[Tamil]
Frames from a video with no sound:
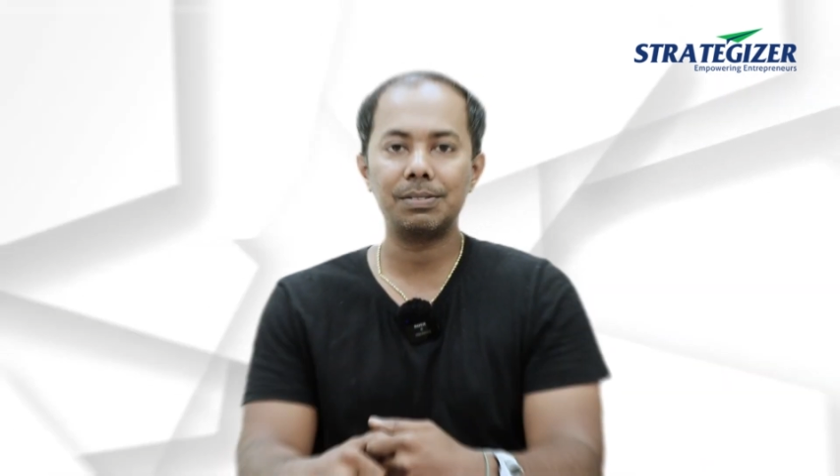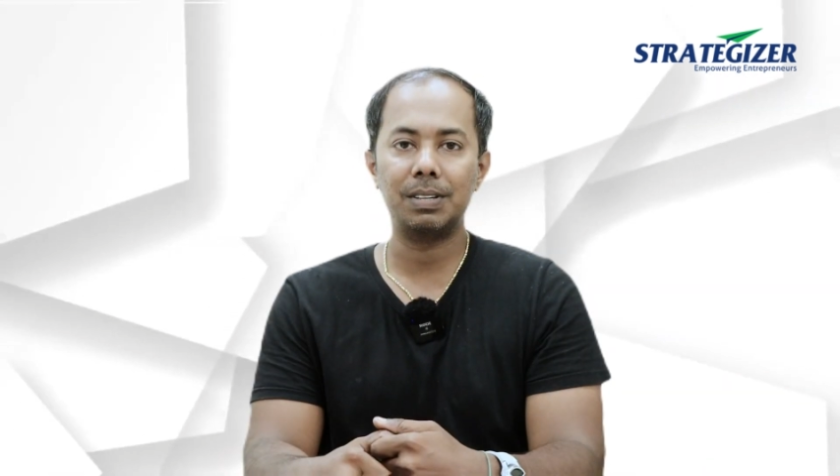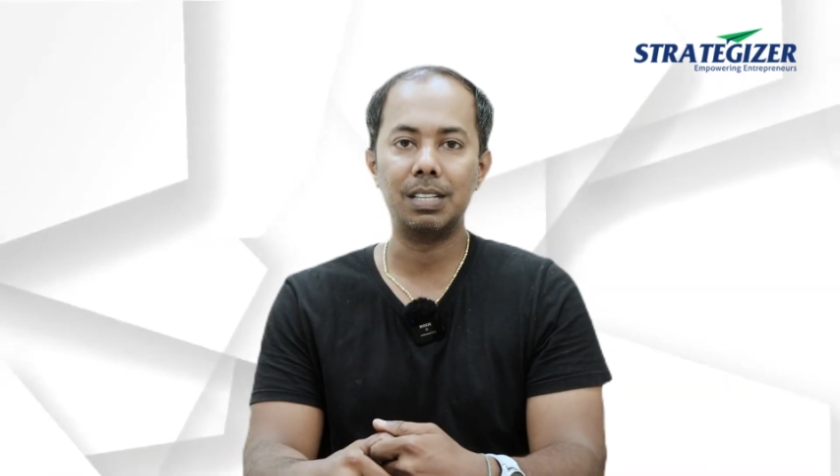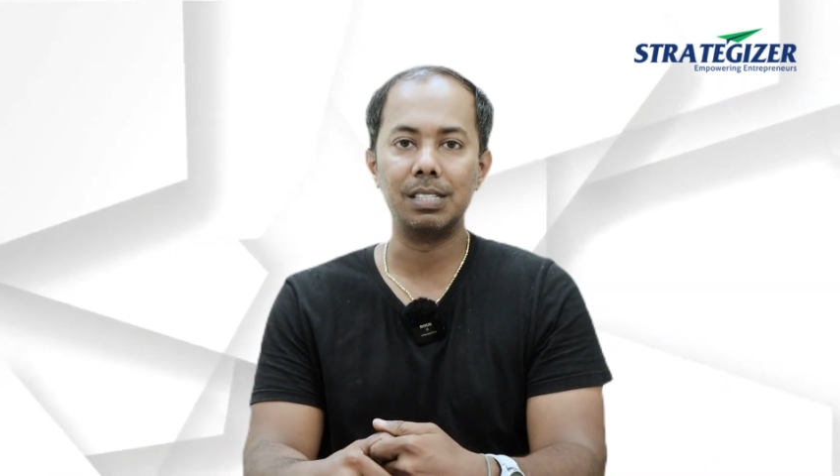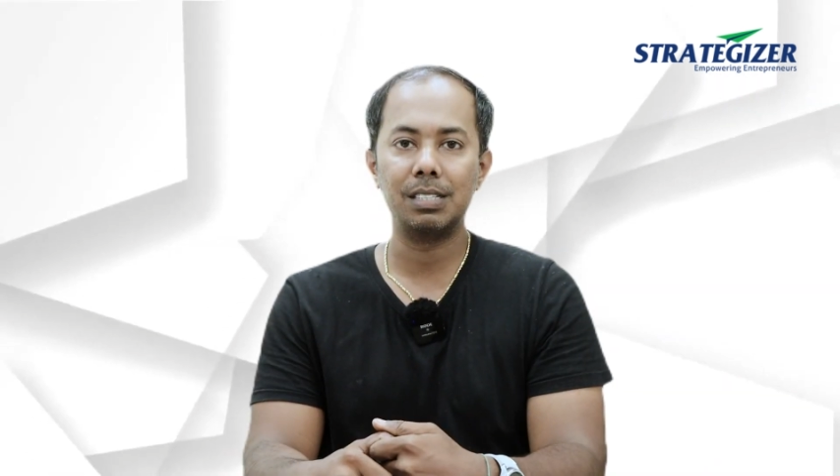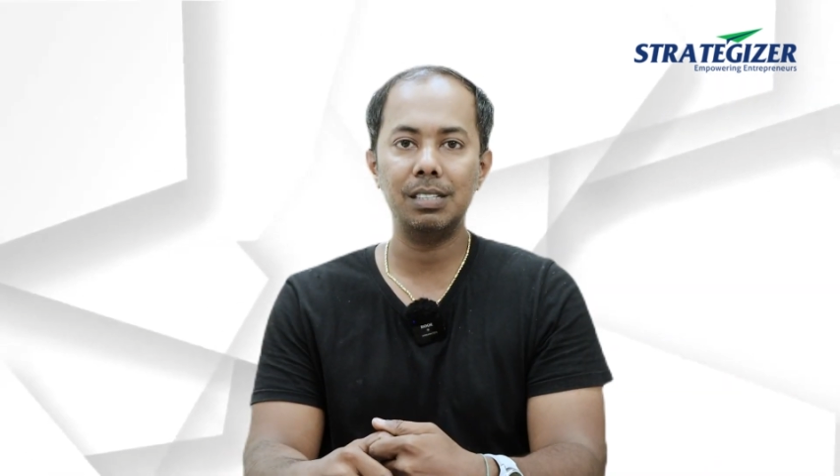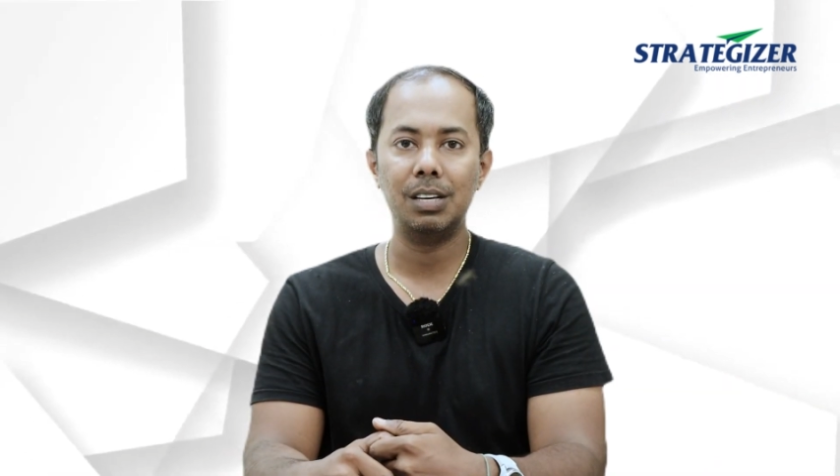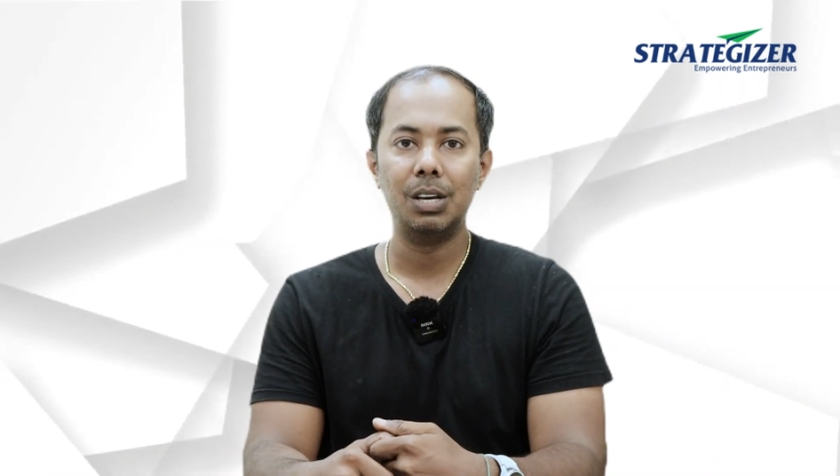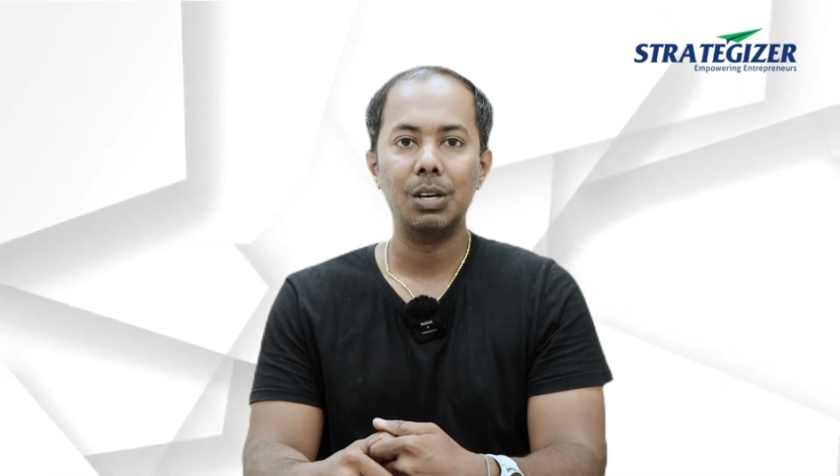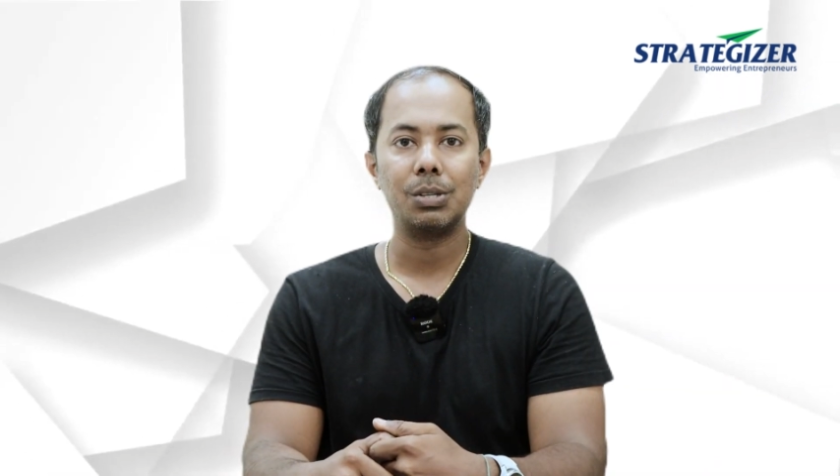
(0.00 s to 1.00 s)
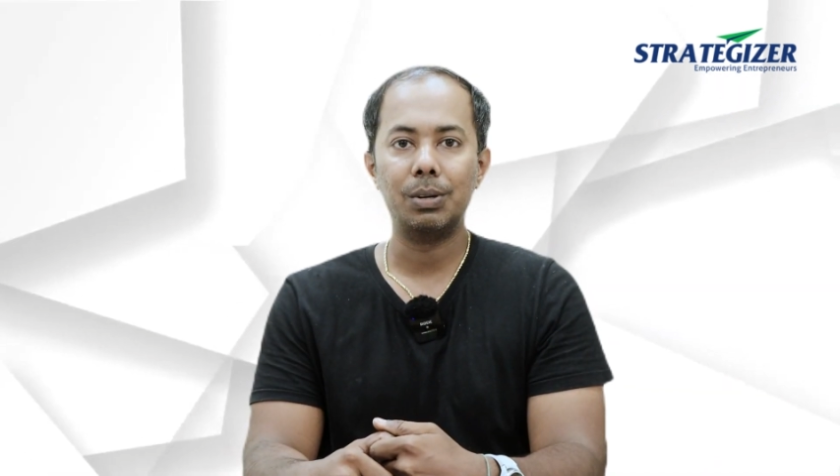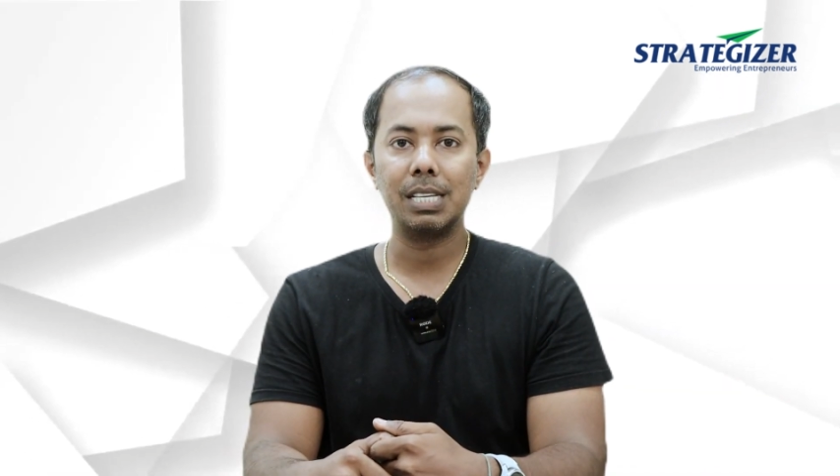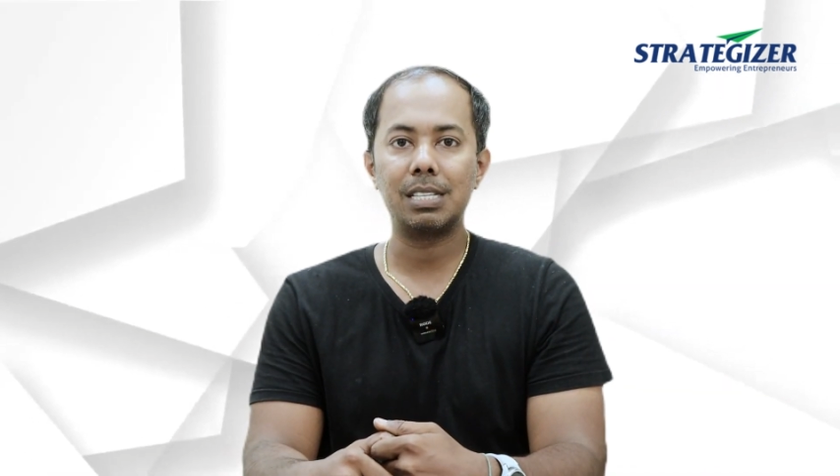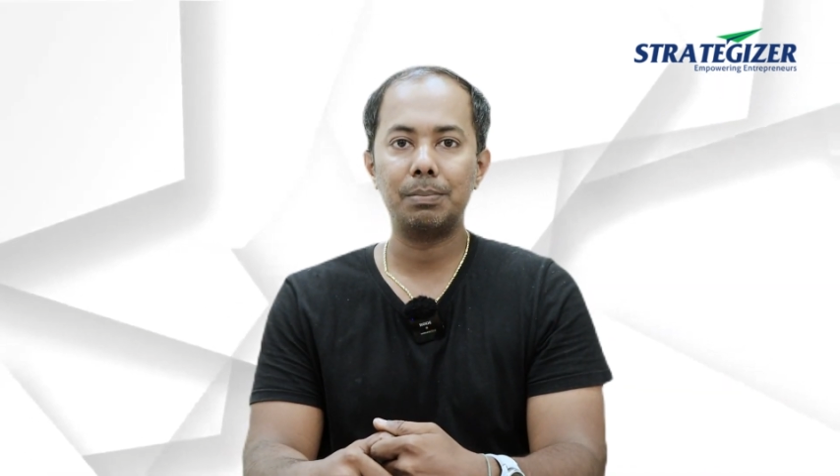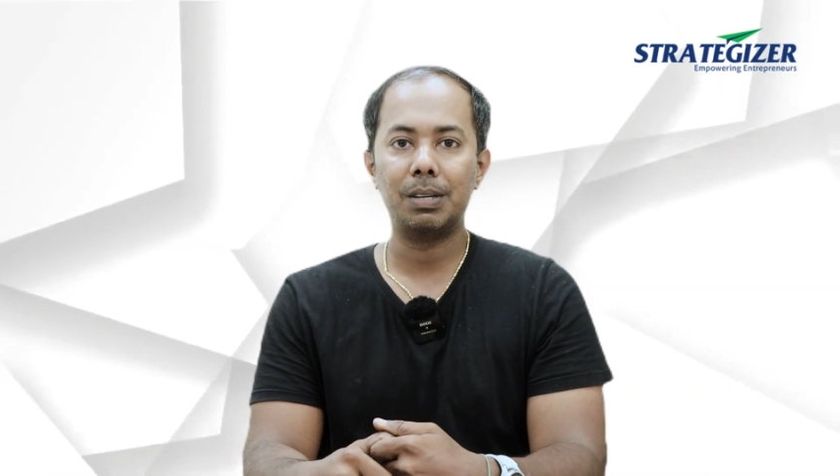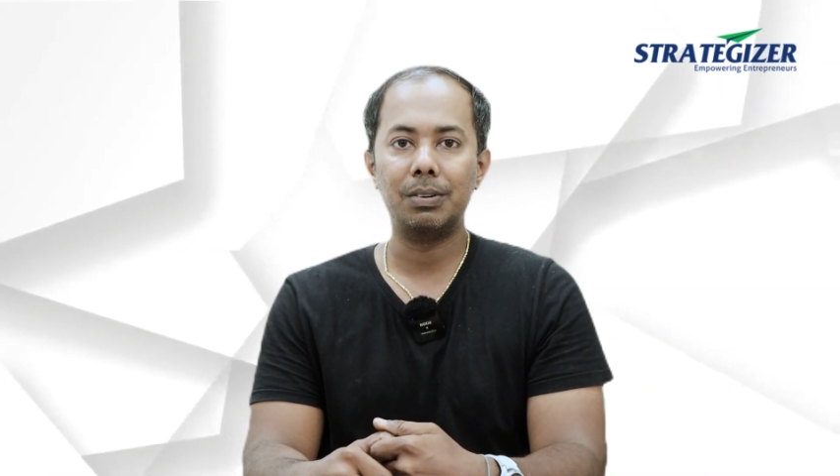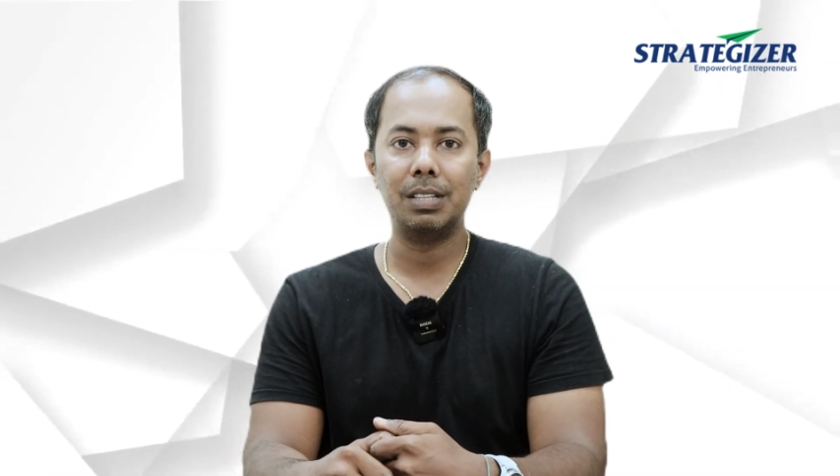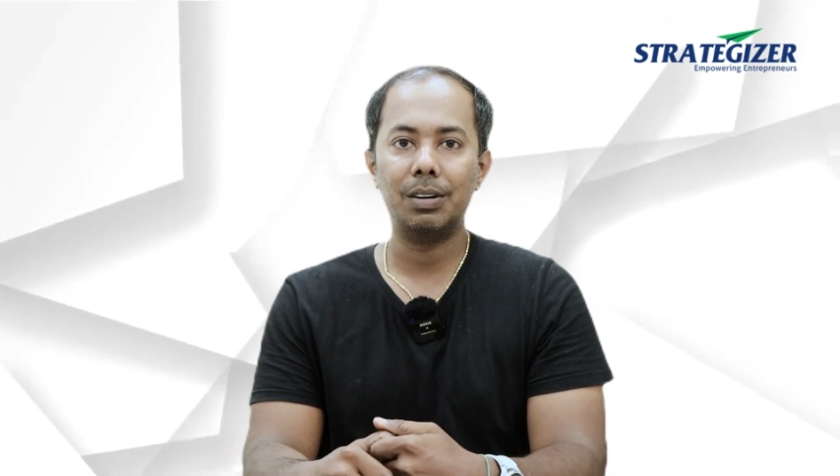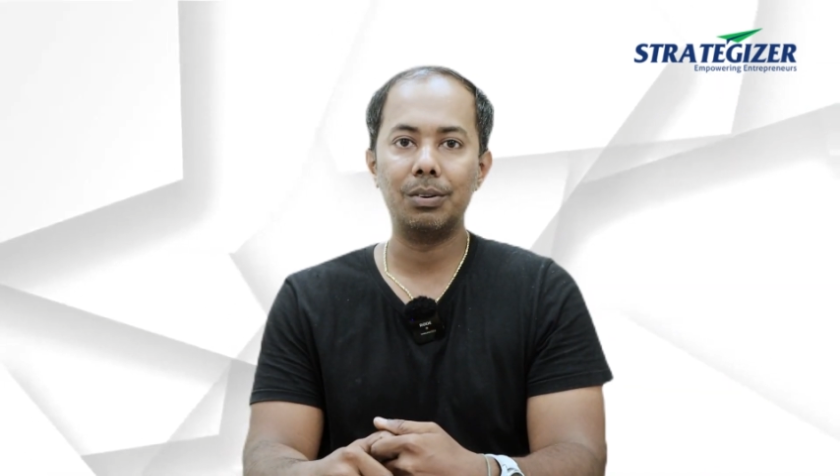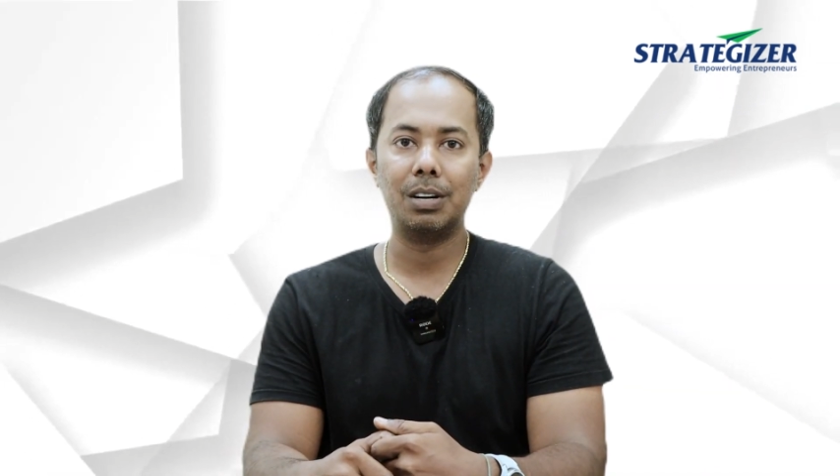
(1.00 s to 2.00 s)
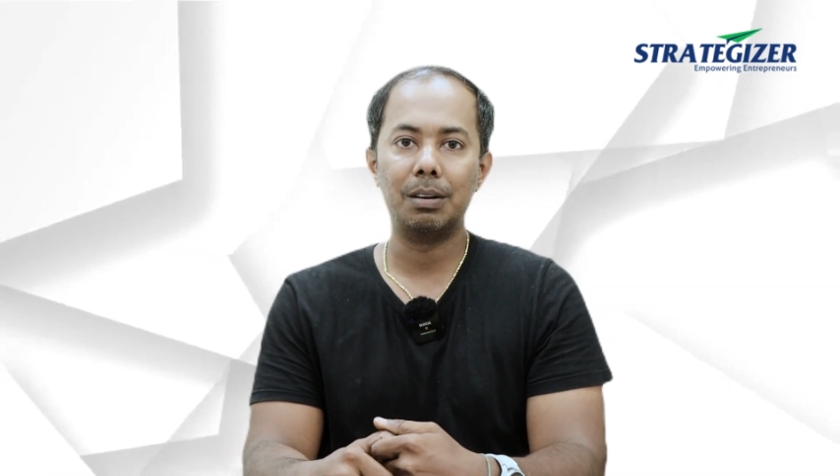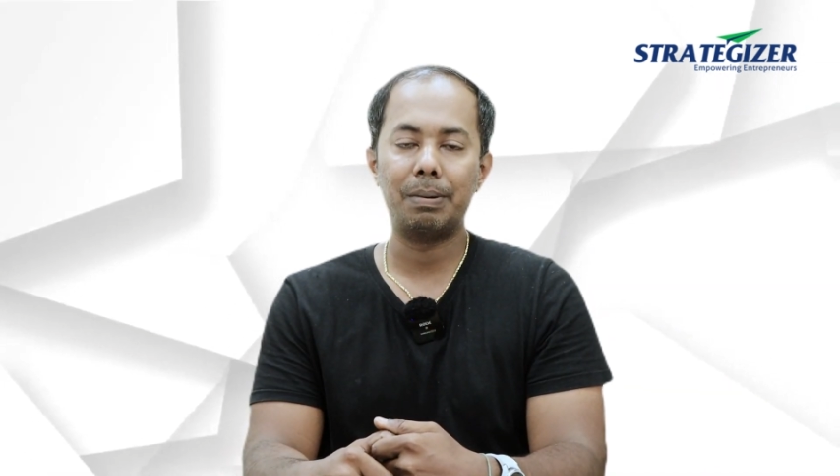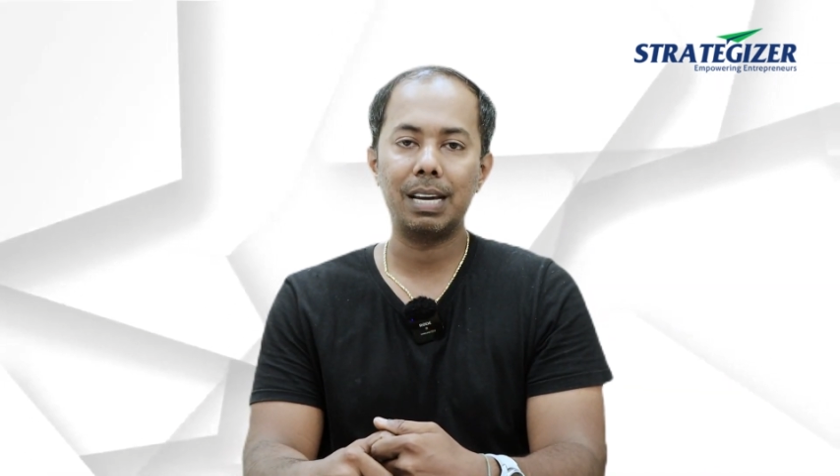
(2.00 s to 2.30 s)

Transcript: சாட்டிஸ்ஃபைடாக இருந்துச்சு ஸோ நெக்ஸ்ட் ஸ்டெப்பாக வந்து அவங்களோட